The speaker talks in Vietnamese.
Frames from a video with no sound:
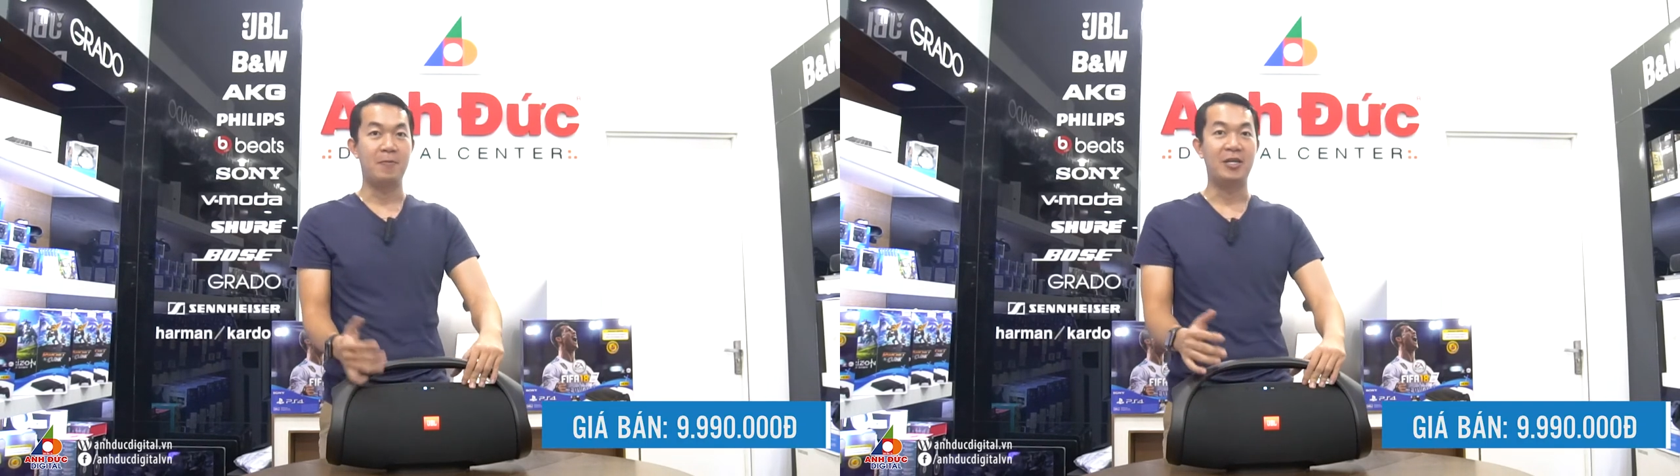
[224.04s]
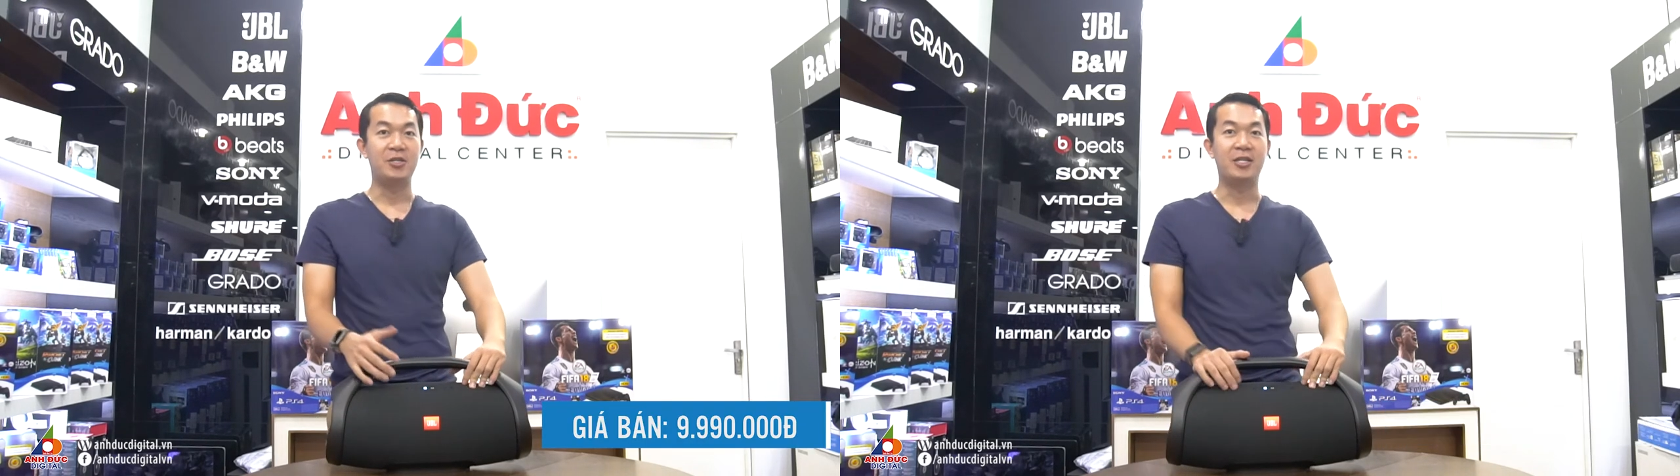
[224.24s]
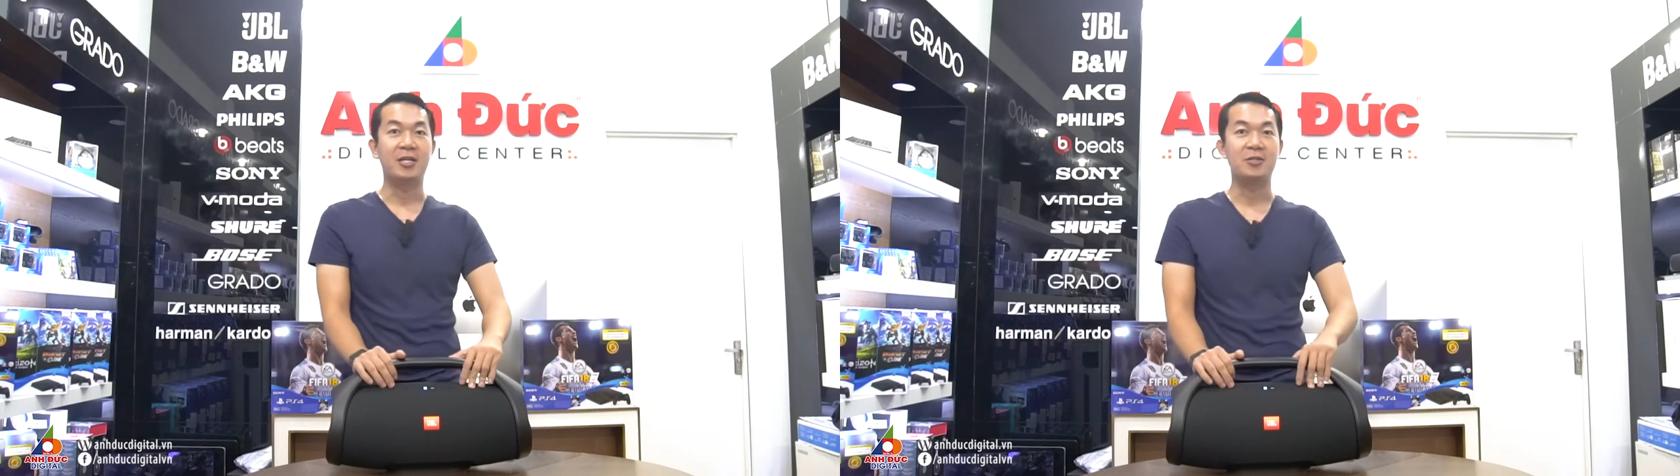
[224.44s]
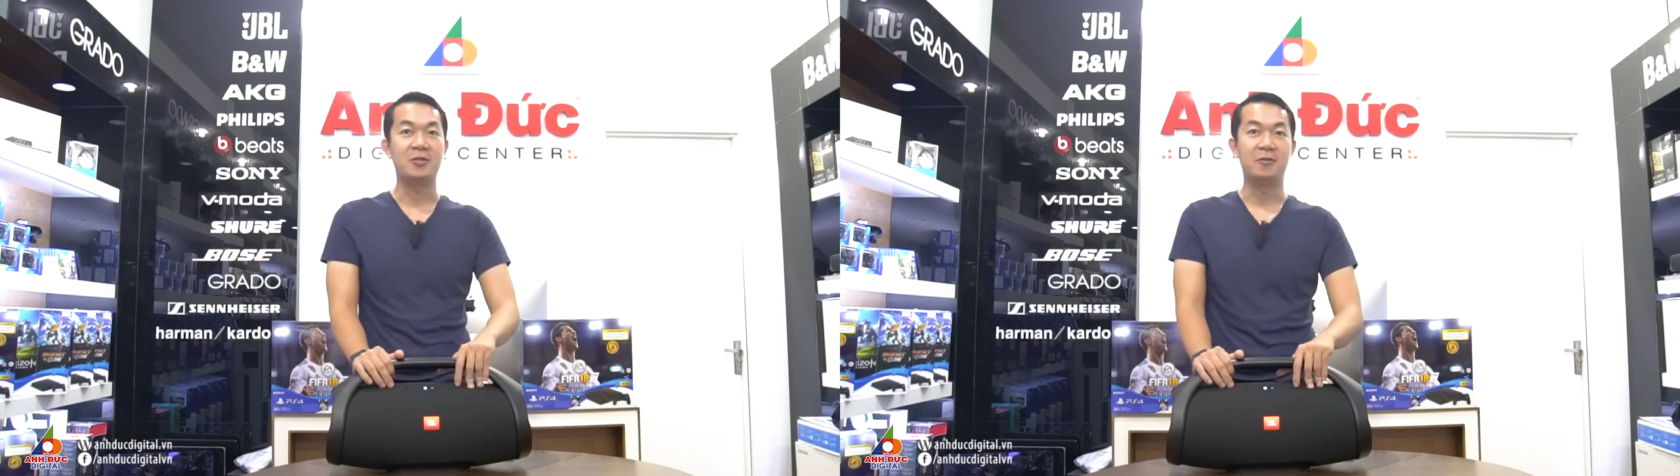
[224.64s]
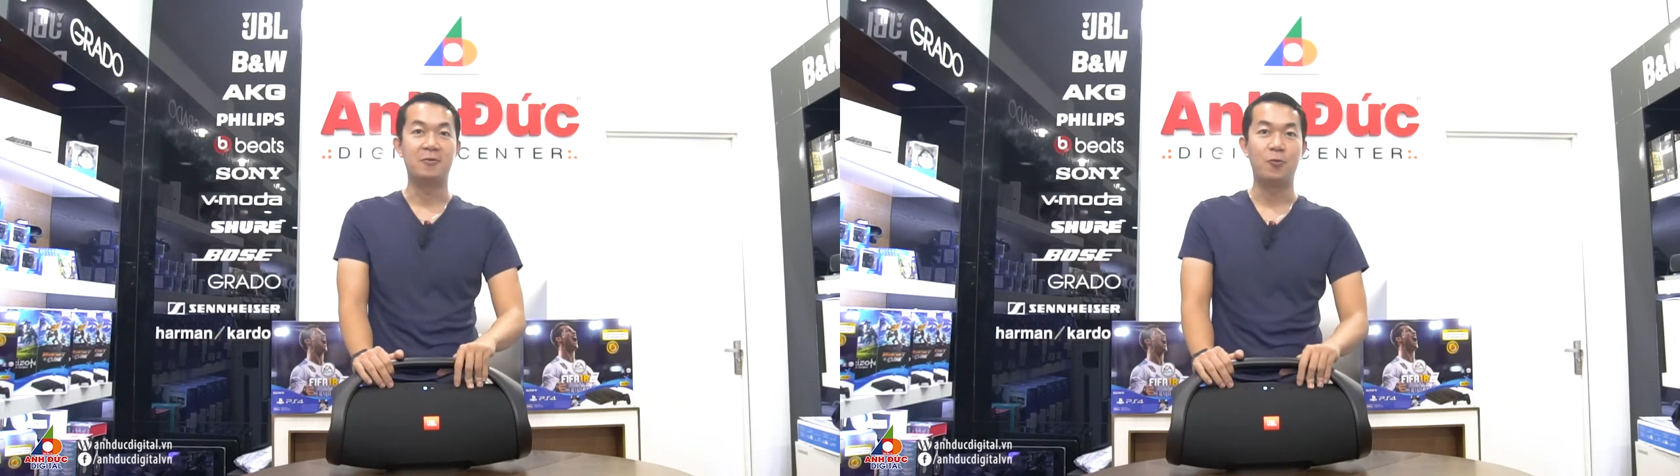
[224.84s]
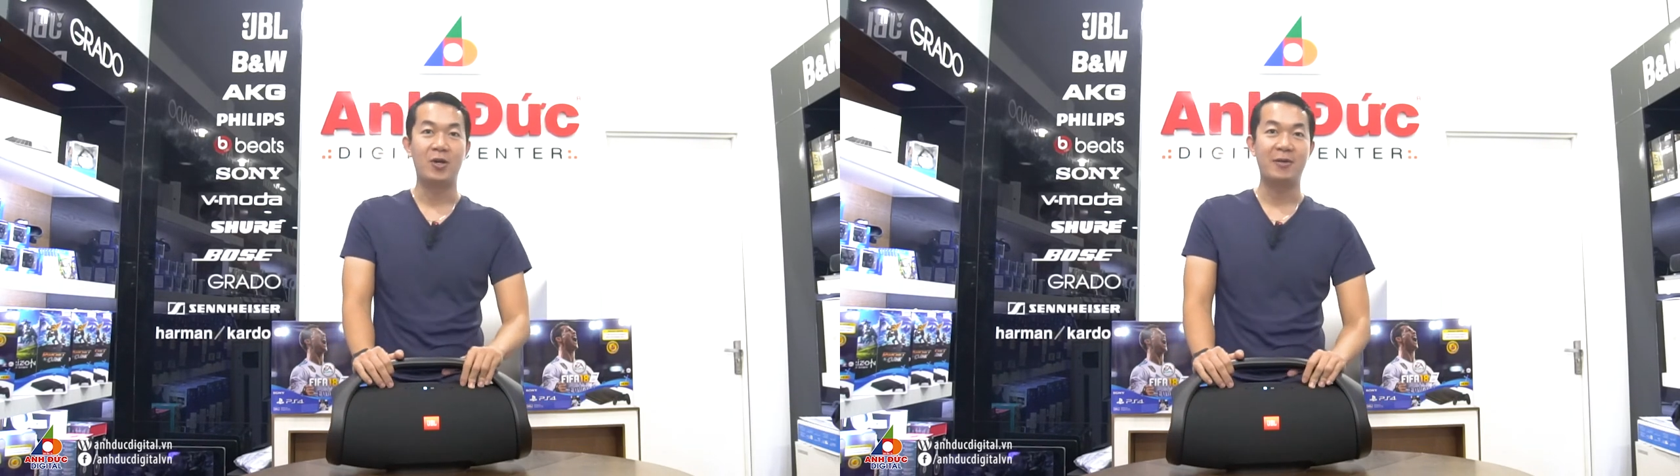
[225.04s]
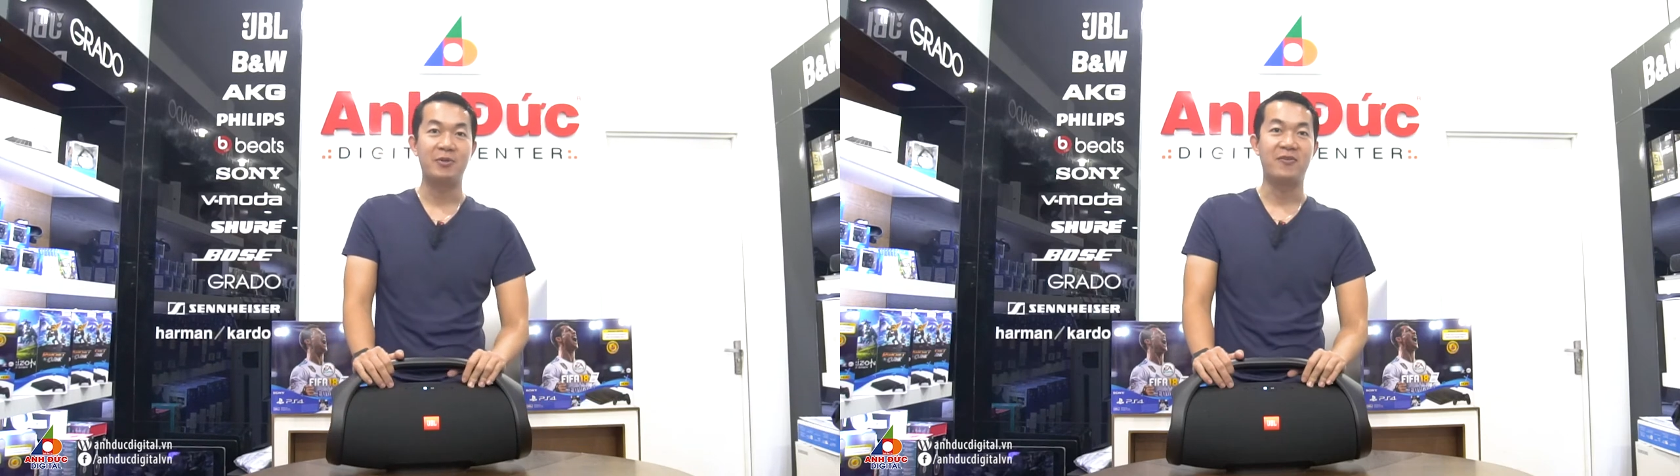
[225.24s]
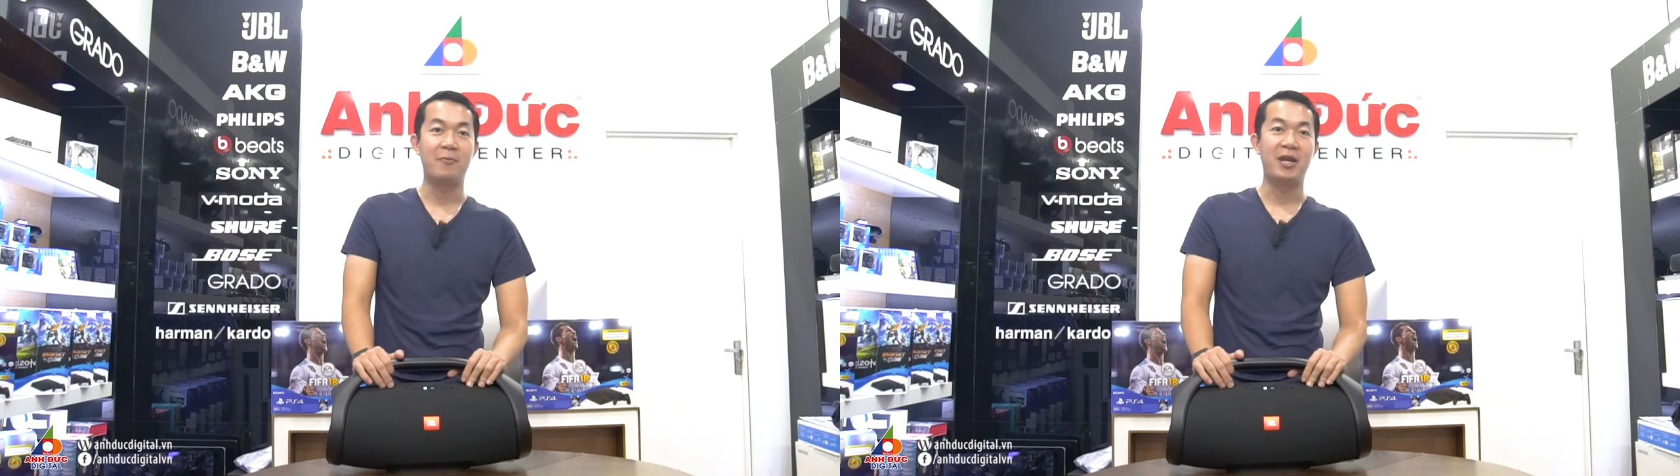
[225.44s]
anh chị thật sự quan tâm
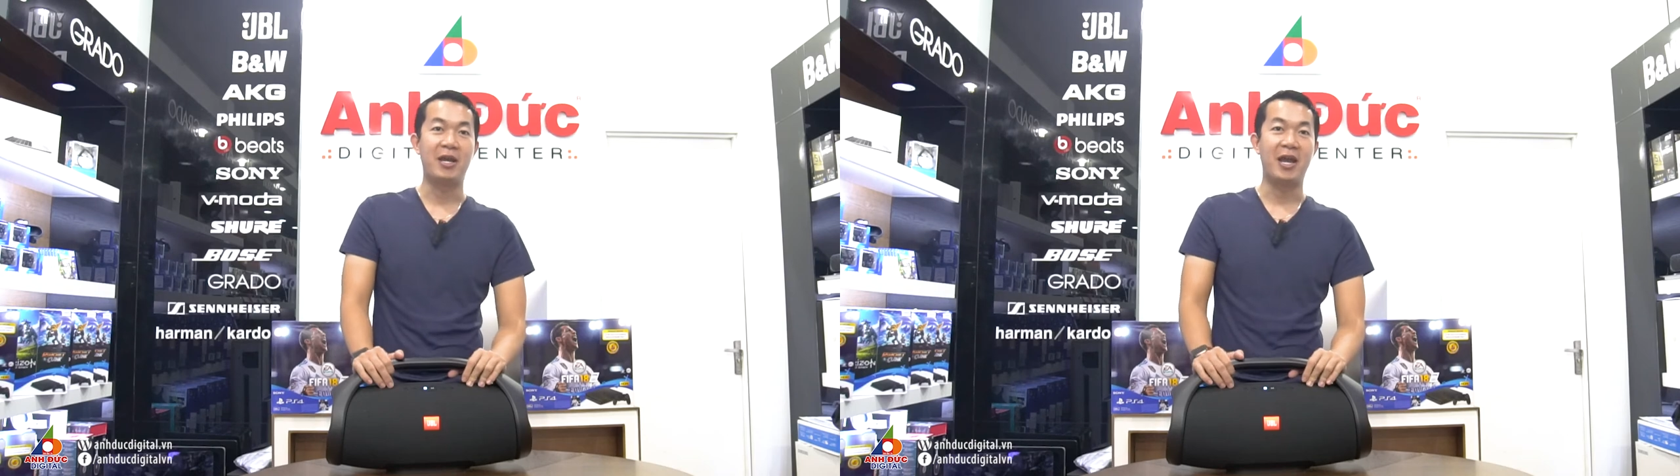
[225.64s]
đến sản phẩm này,